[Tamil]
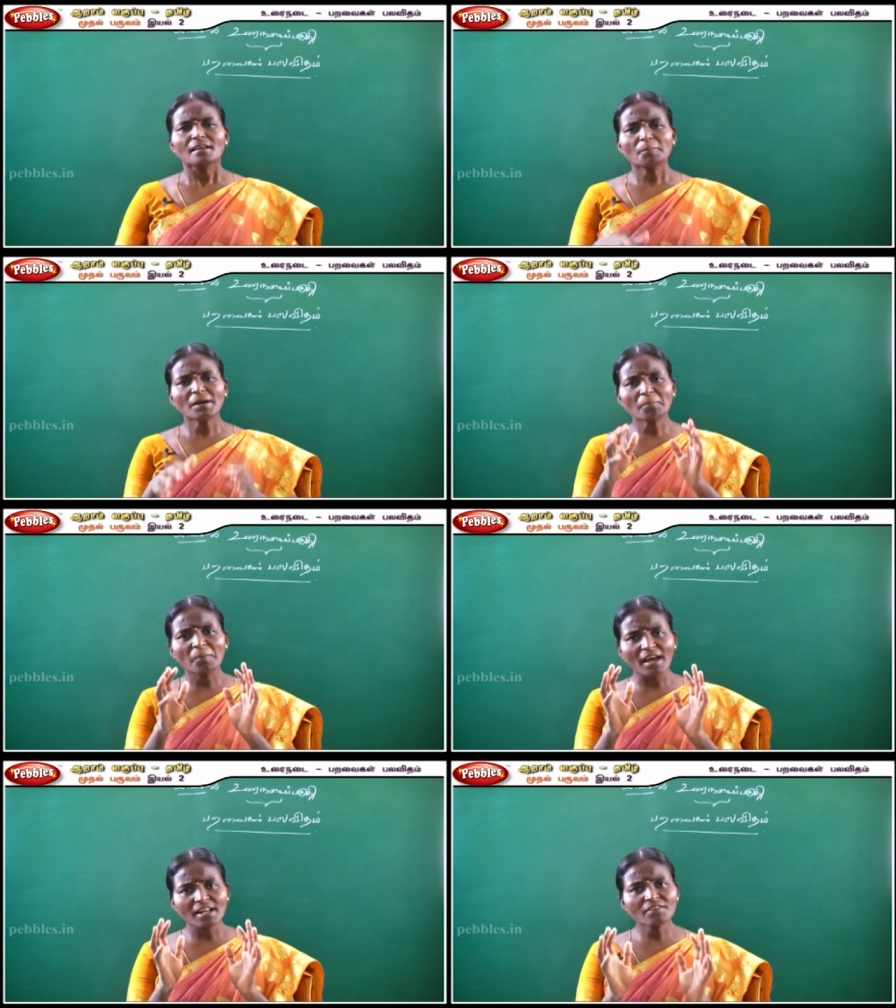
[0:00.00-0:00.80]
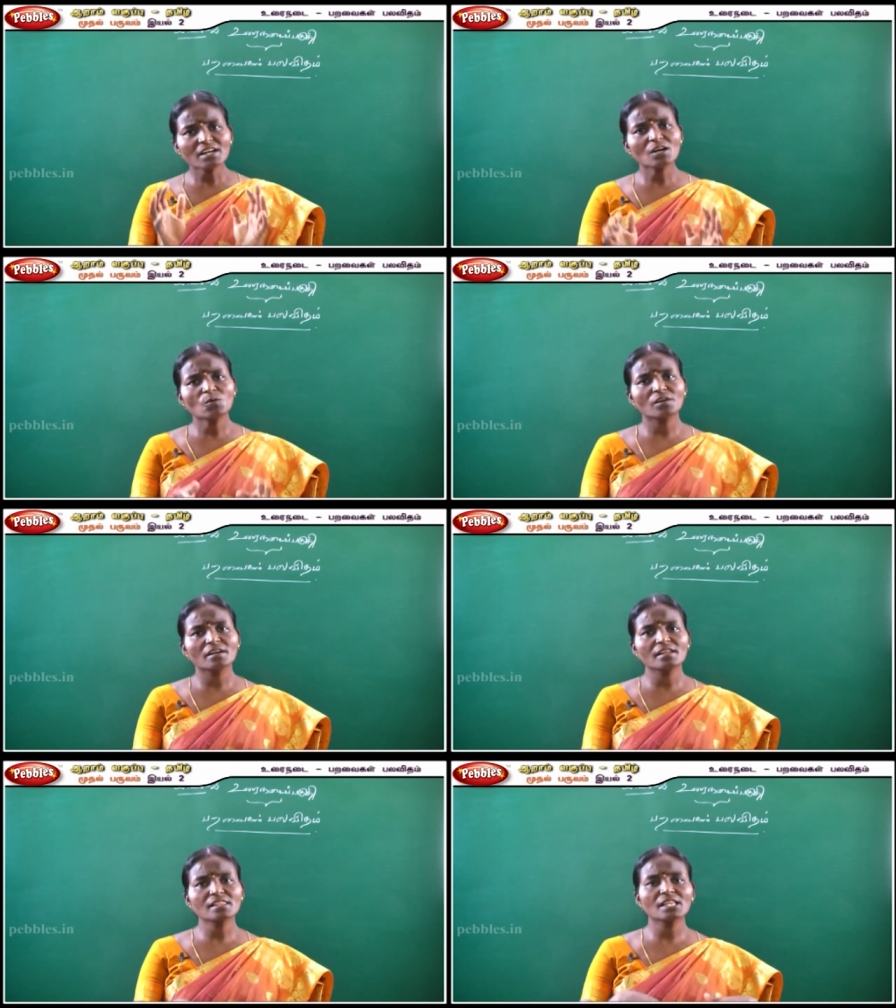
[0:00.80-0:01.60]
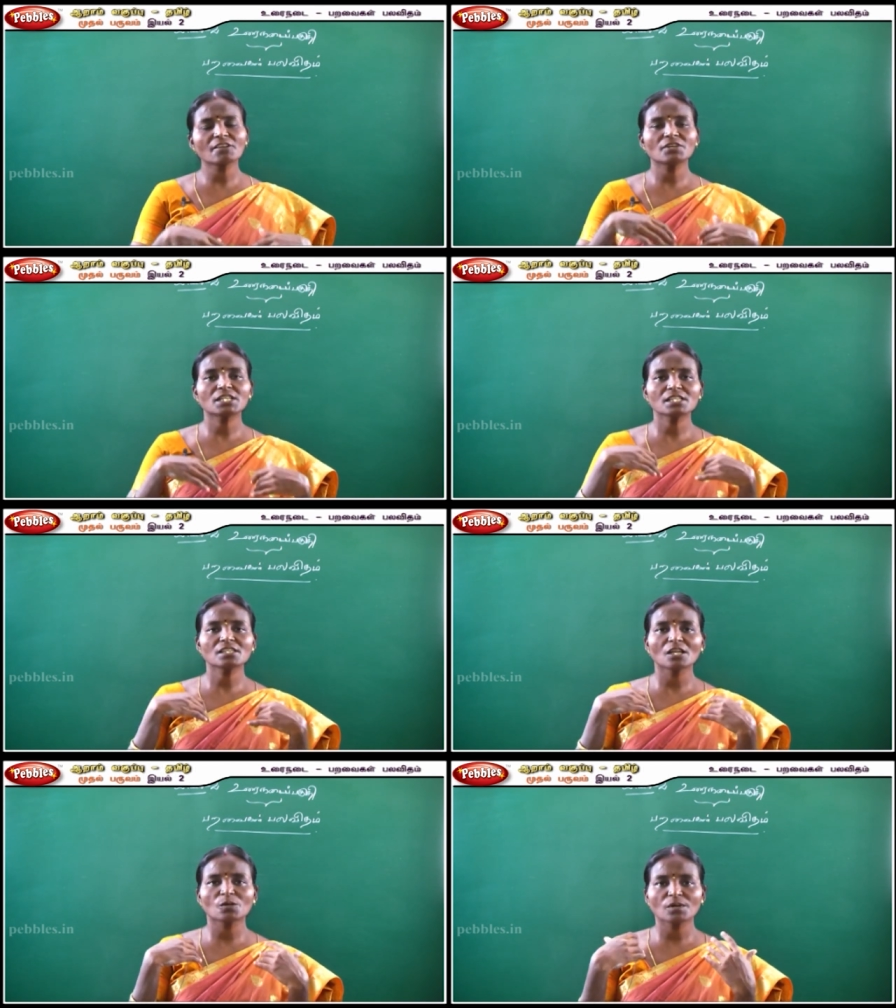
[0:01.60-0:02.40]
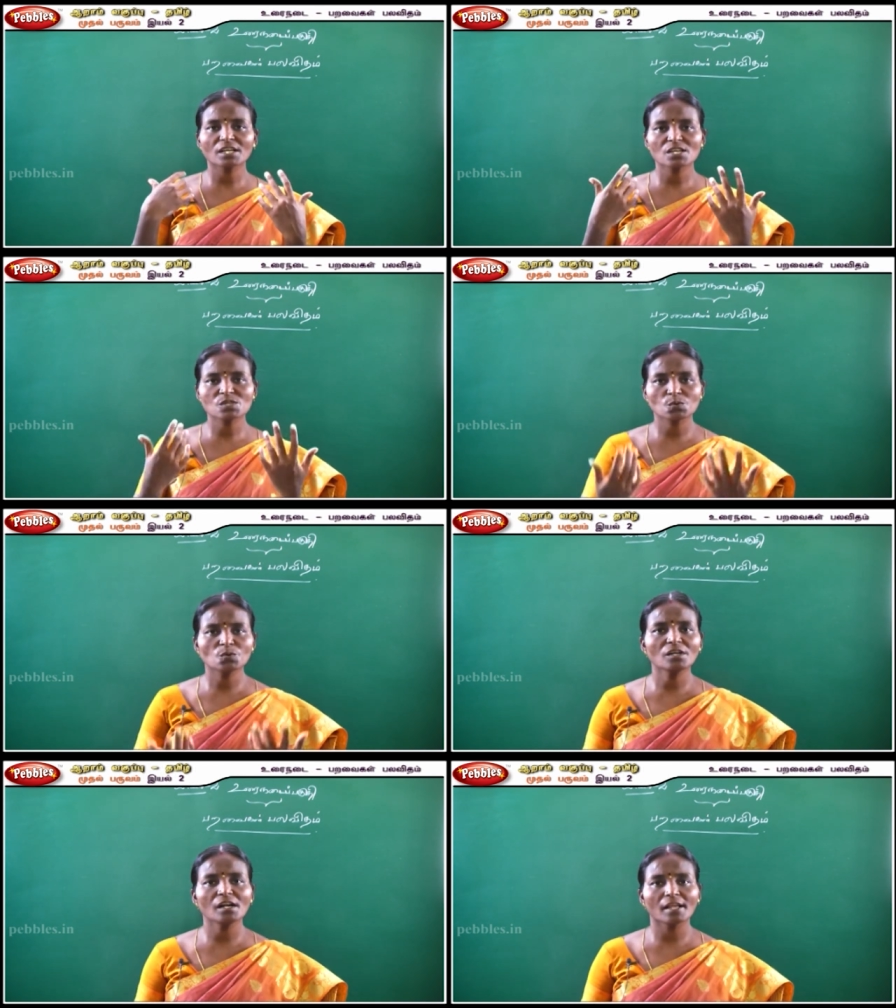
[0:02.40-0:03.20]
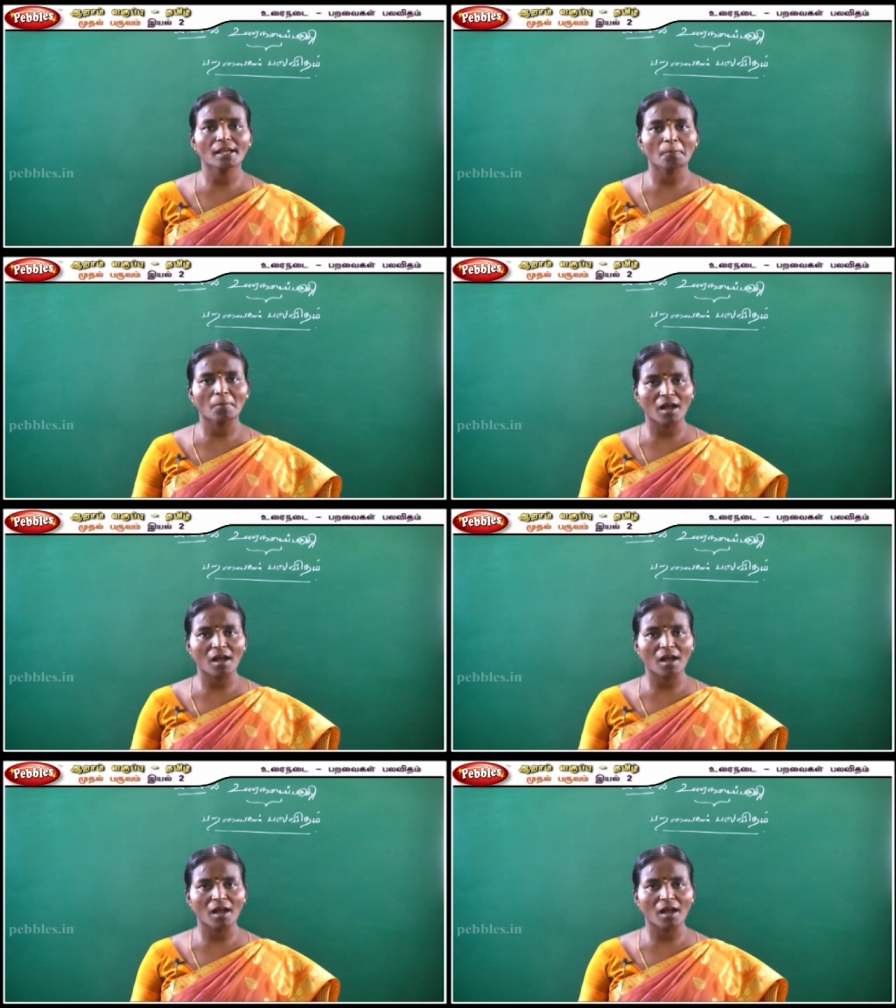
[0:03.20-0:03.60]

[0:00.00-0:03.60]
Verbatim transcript: இப்படி பறவைகள் ஒரு இடத்தை விட்டு தன்னுடைய சூழ்நிலையை